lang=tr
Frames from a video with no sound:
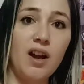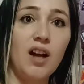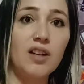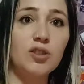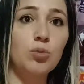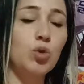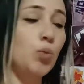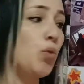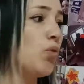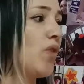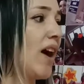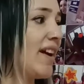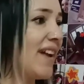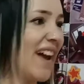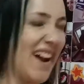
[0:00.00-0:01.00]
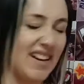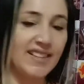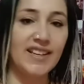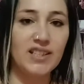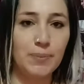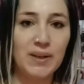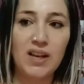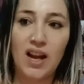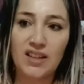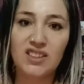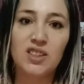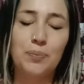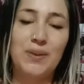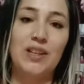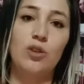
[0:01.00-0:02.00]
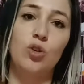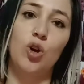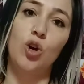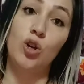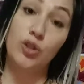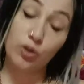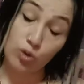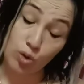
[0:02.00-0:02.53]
yardım grubum var. Herkes beni artık biliyor.